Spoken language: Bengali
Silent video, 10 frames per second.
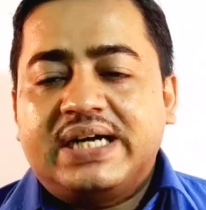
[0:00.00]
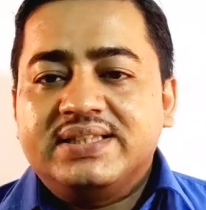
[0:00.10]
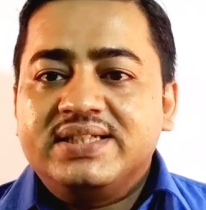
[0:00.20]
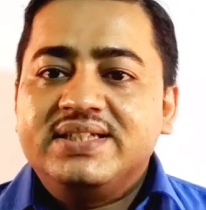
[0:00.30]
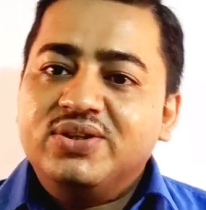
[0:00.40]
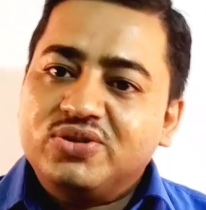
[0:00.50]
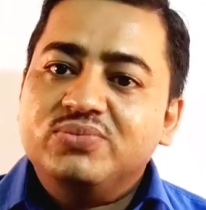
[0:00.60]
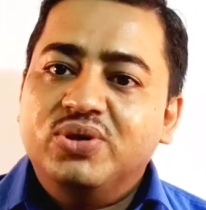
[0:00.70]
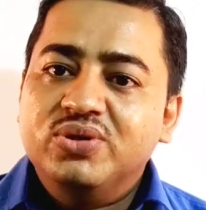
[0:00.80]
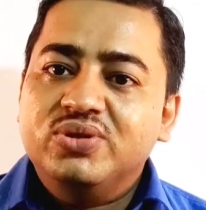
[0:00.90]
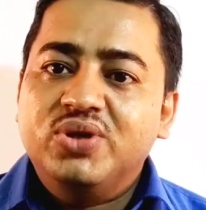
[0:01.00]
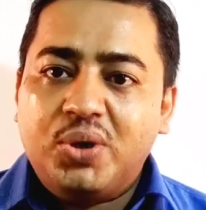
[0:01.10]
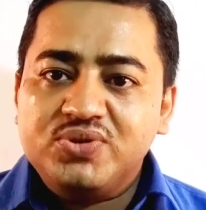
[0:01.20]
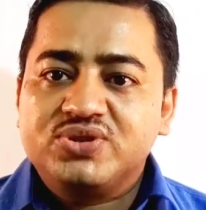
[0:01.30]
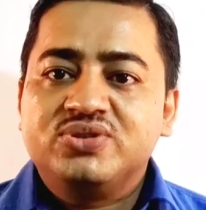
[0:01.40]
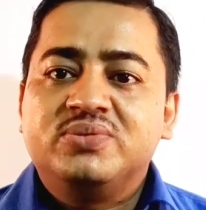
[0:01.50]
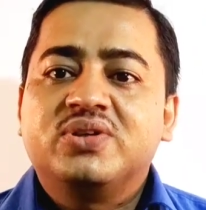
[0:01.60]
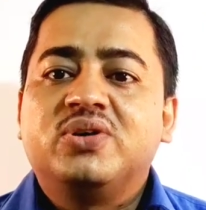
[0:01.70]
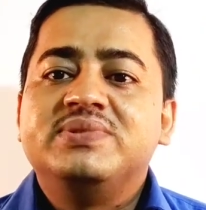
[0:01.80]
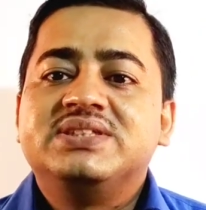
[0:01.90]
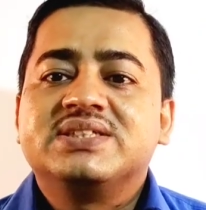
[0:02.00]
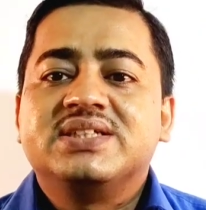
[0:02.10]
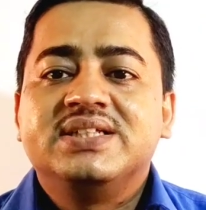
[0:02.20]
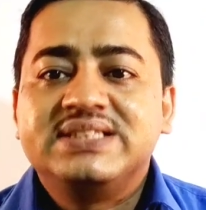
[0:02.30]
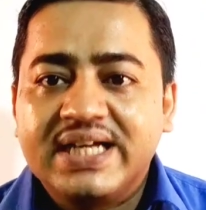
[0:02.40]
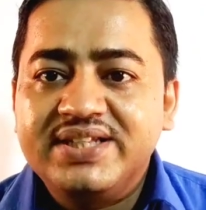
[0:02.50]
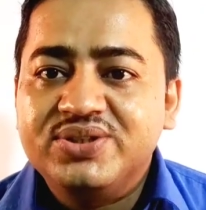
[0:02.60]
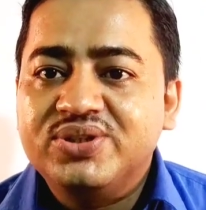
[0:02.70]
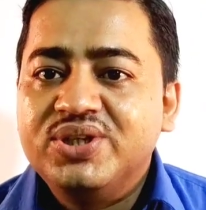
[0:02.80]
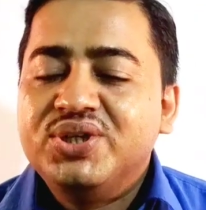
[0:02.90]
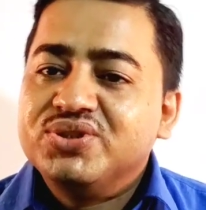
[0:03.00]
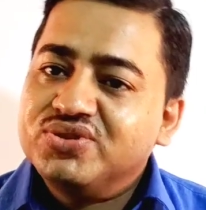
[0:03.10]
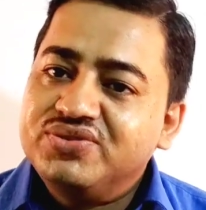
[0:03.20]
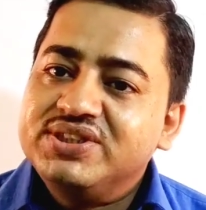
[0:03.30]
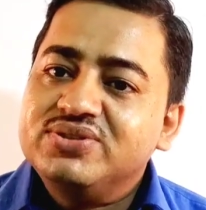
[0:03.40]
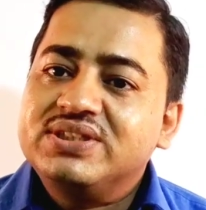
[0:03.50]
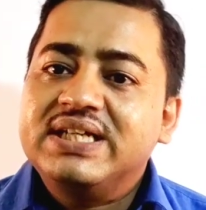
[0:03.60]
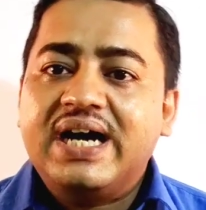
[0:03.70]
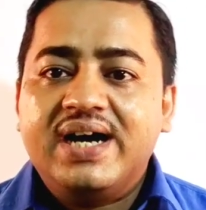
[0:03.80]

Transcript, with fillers: কাদের কীরকম হলো অবশ্যই তোমরা কমেন্ট সেকশনে জানিও তো ভিডিওটি